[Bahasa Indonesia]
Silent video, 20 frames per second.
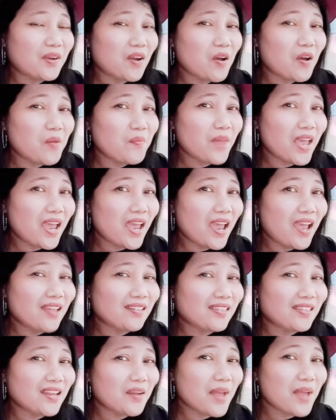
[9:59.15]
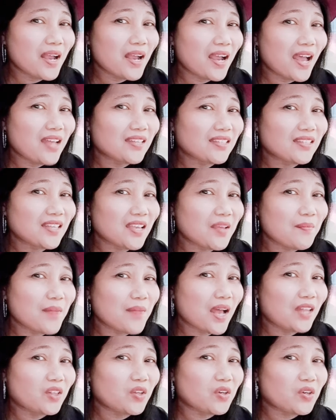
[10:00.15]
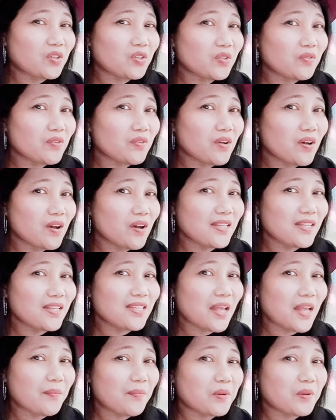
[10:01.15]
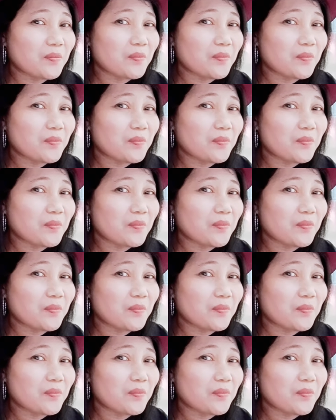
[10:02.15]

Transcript: komen terima kasih matur suwun sampun